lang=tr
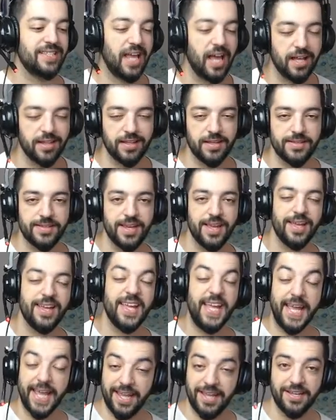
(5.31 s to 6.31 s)

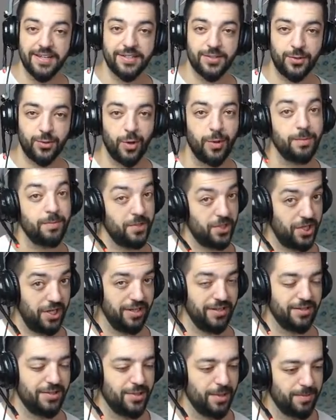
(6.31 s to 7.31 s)
sadece airdrop
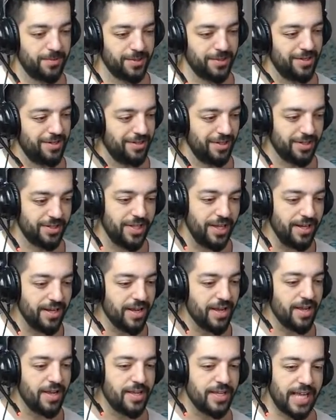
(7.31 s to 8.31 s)
challenge yapacağız arkadaşlar.
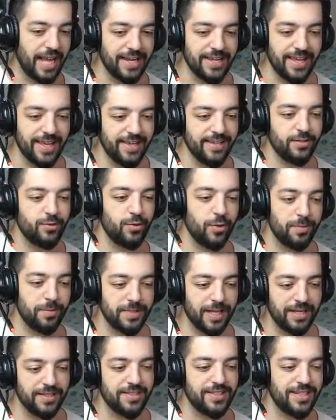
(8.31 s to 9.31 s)
Yani
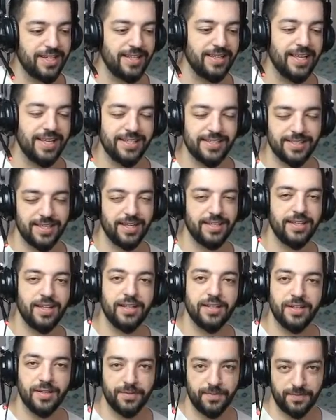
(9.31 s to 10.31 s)
airdrop'tan çıkan
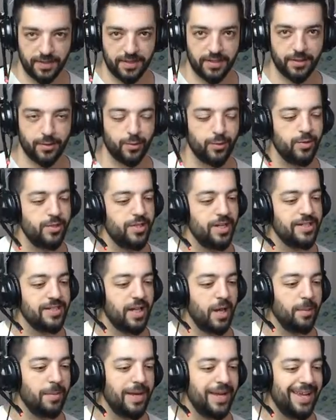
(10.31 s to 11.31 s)
eşyalarla falan
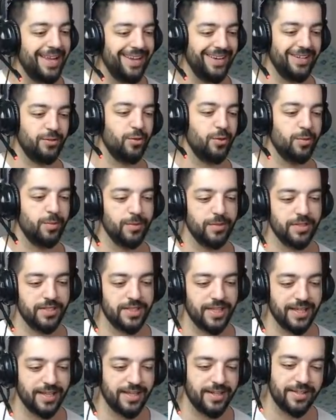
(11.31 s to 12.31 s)
oynayacağız ama airdrop'un
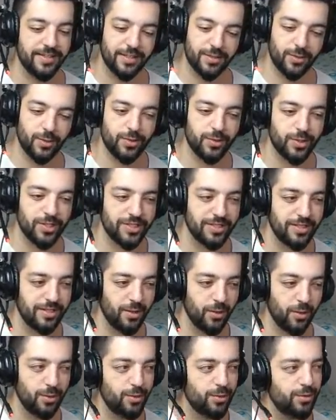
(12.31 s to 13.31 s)
kenarında
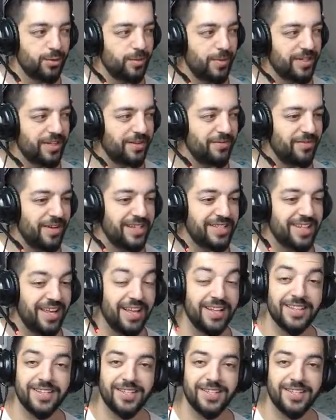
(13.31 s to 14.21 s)
köşesinde öldürdüğüm adam varsa